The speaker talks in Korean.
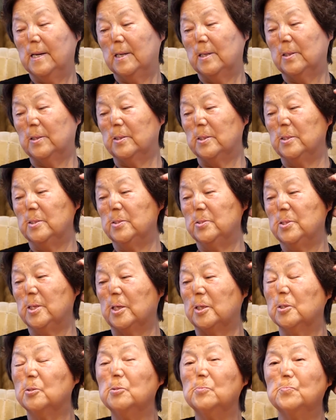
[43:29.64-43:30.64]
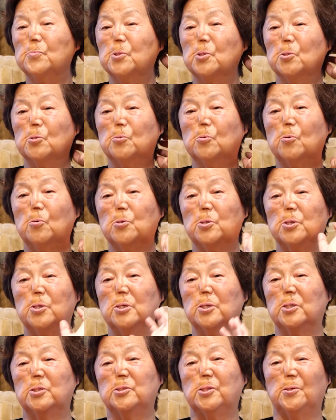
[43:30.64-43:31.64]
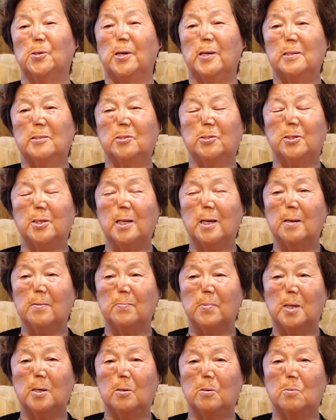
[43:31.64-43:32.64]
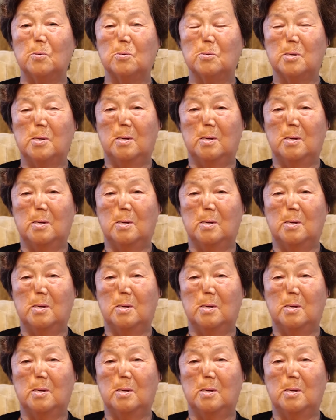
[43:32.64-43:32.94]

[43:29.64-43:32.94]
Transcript: 그러는데 그놈들도 여기서 그야말로